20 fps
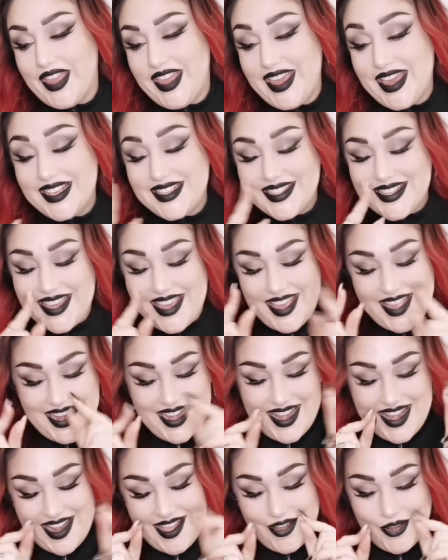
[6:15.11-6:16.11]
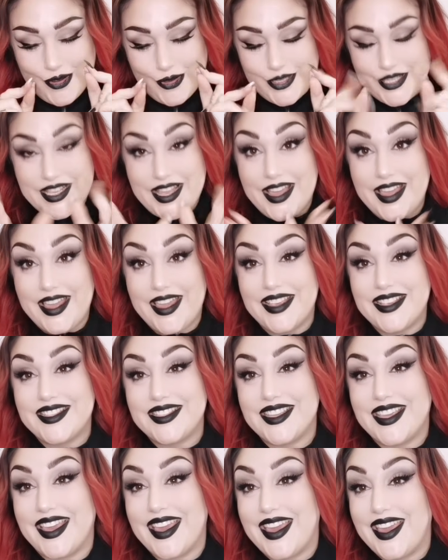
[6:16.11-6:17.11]
Y es que la cosa
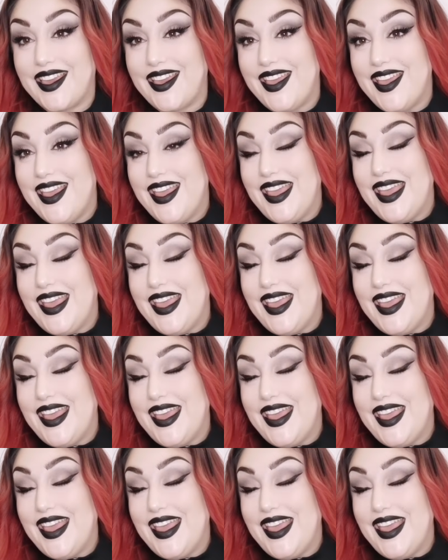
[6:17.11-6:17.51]
es que